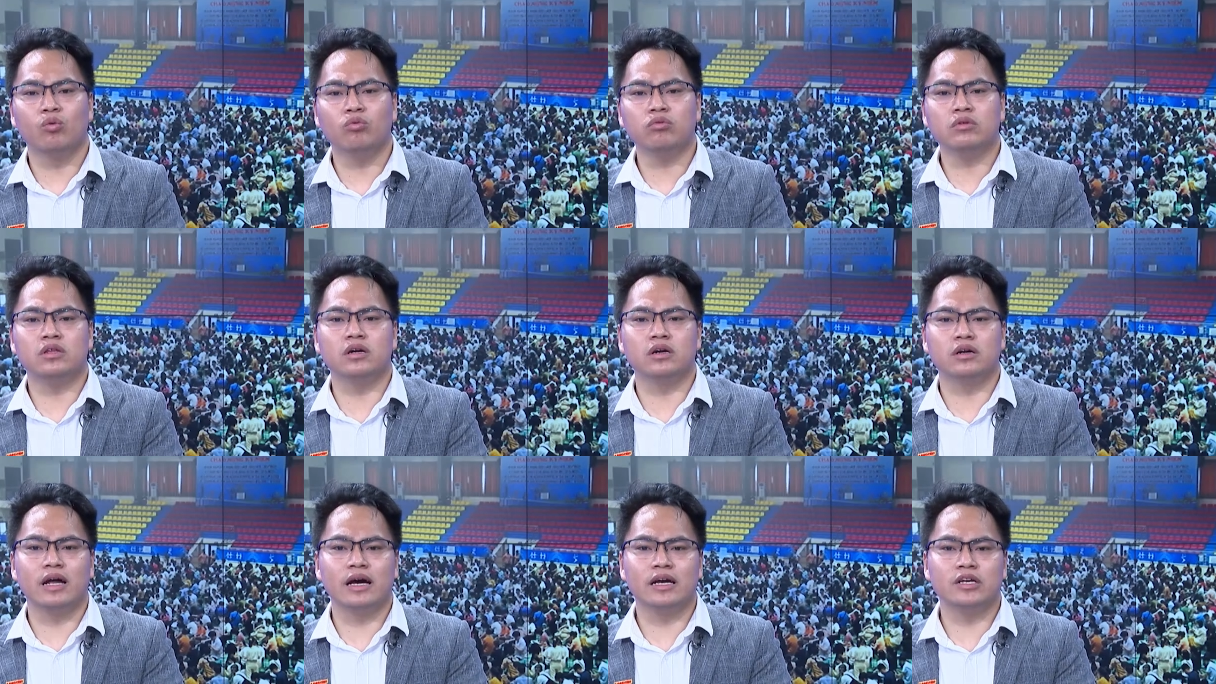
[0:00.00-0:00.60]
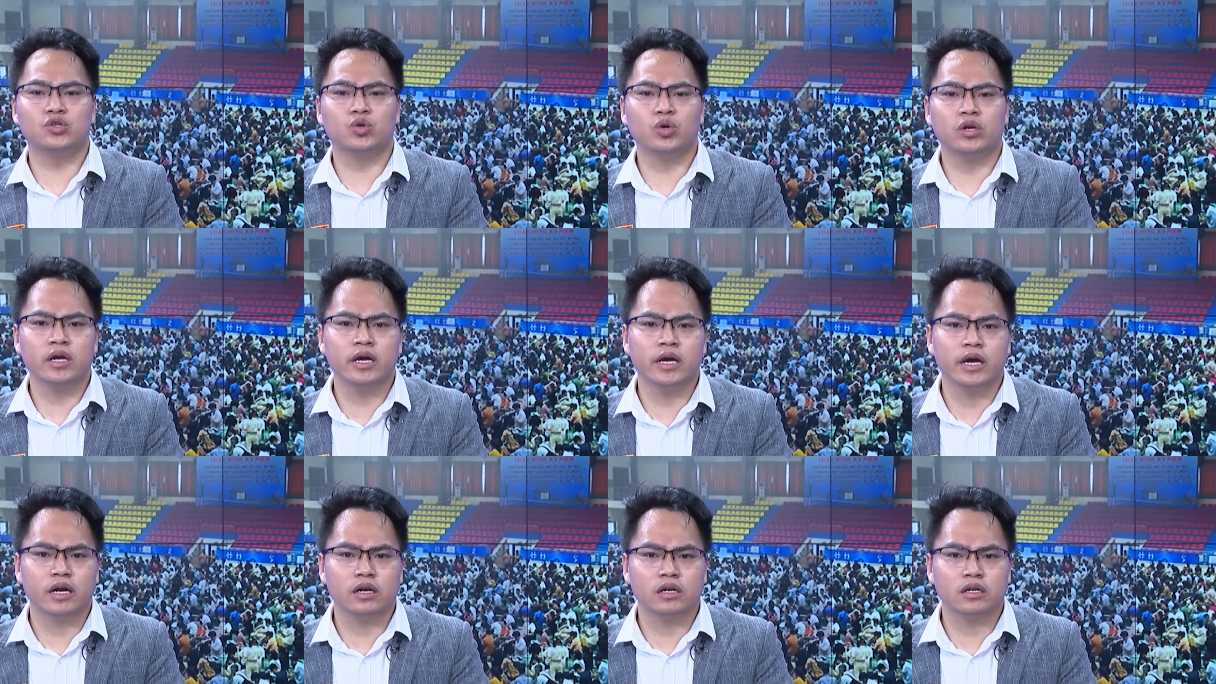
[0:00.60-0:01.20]
cũng từ đây xuất
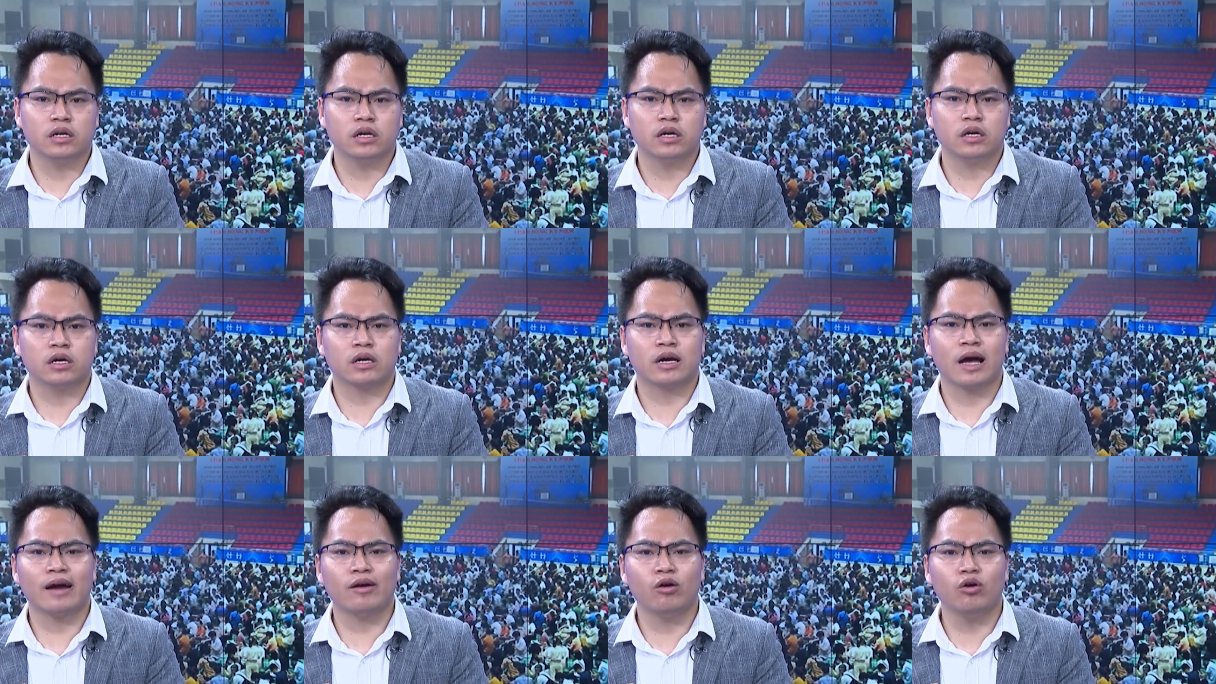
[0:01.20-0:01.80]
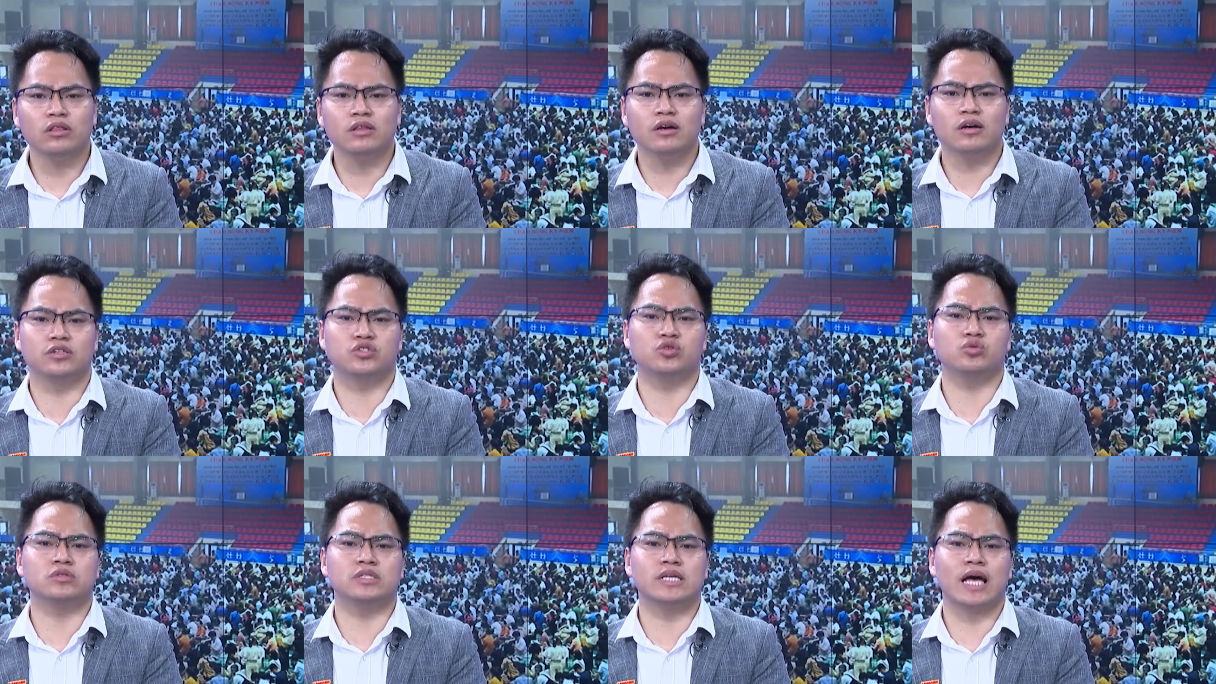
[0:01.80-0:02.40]
hiện các đối
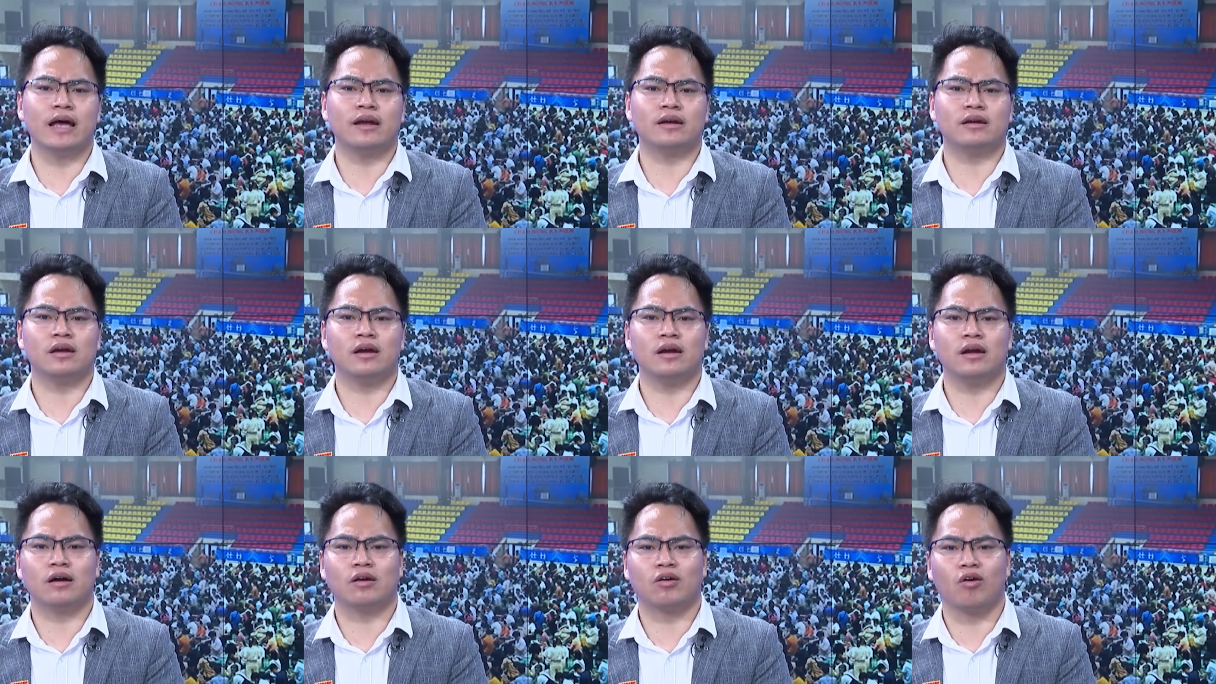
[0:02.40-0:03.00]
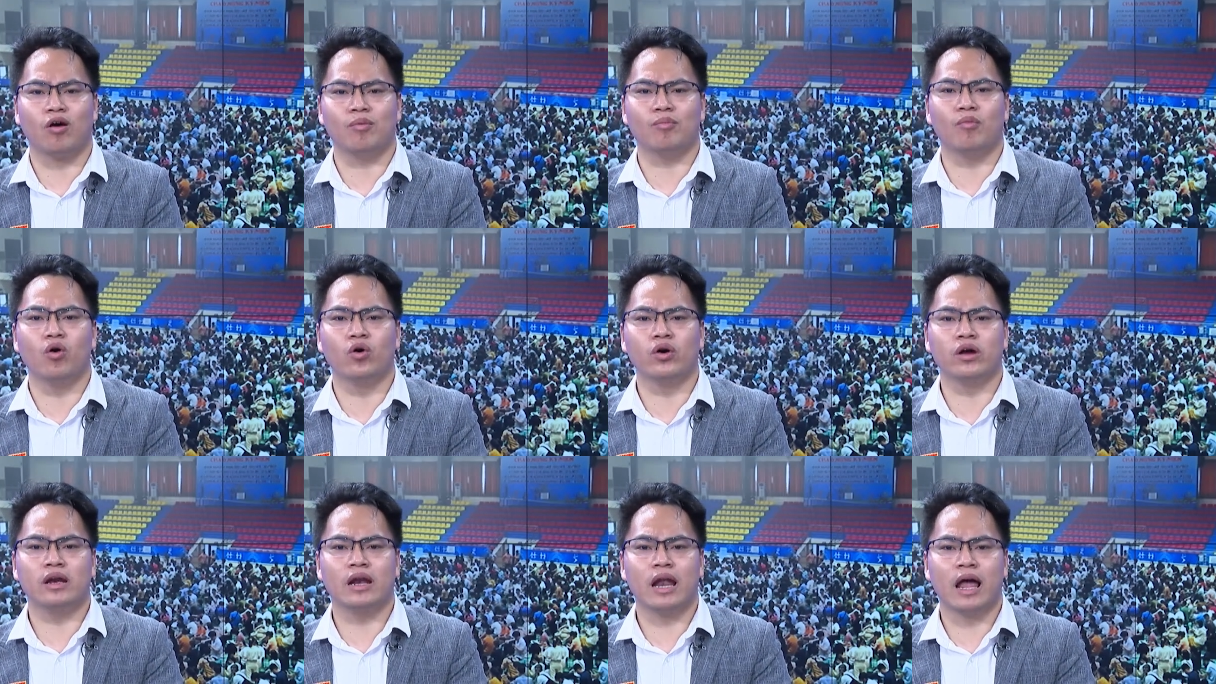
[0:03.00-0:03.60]
tượng trung gian hay là cò
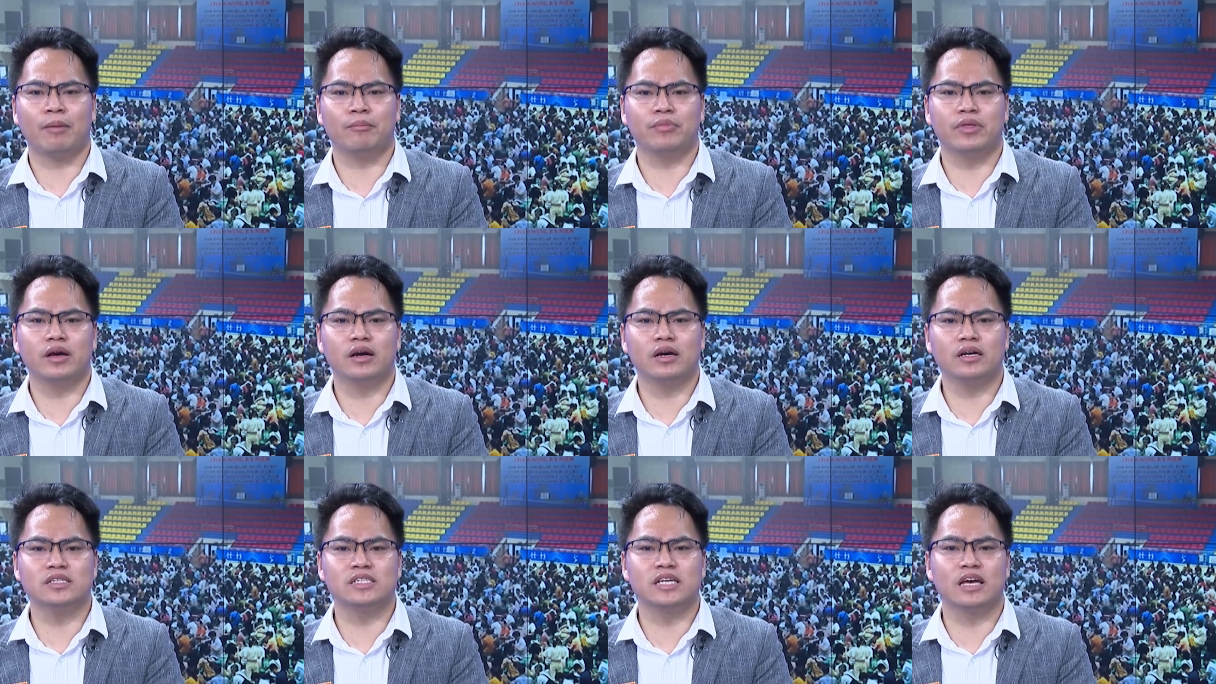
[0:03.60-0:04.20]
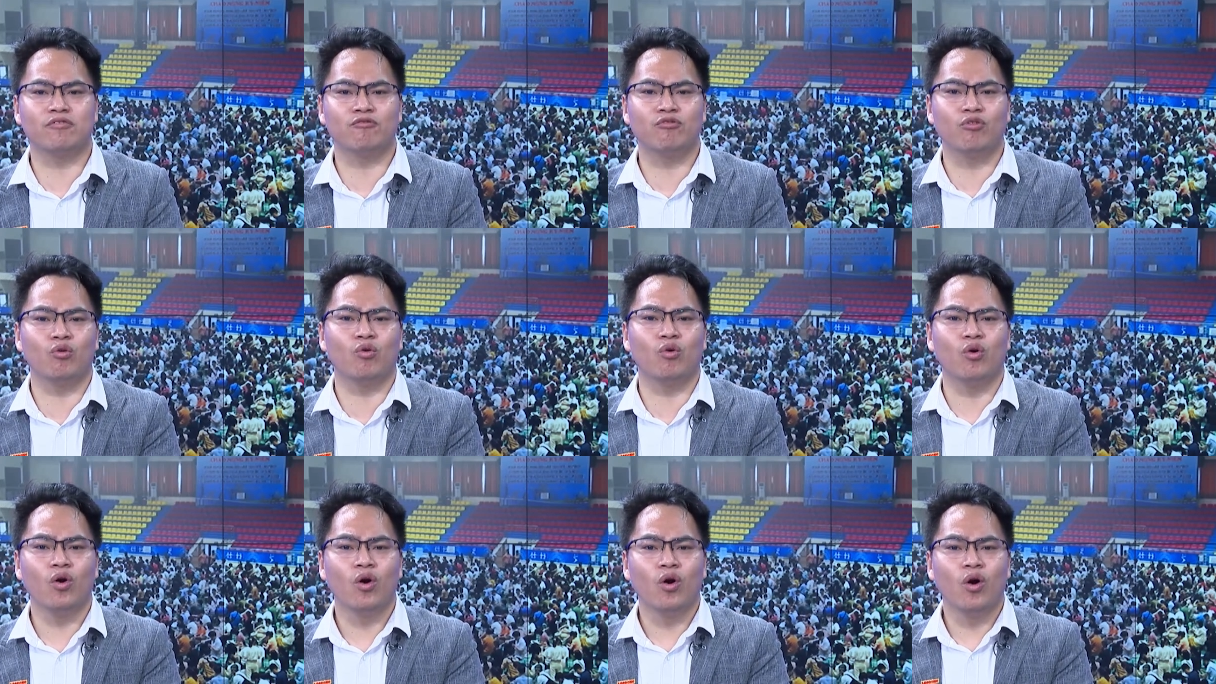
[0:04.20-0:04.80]
mồi làm những cái dịch
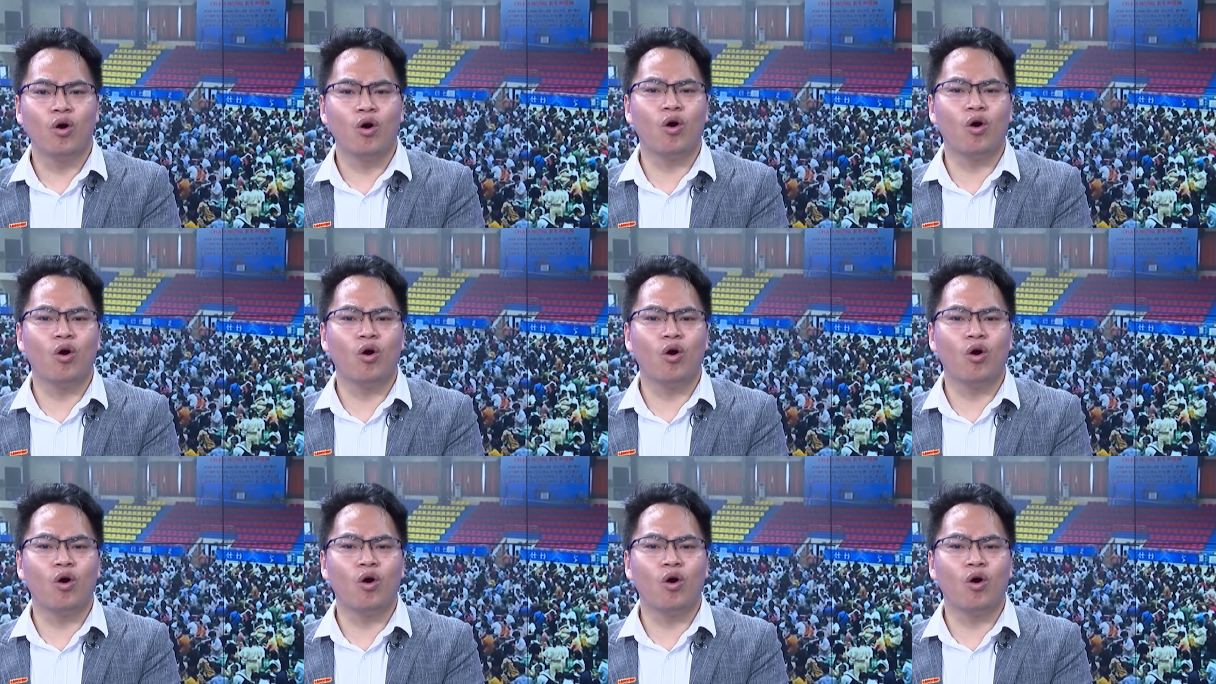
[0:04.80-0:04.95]
vụ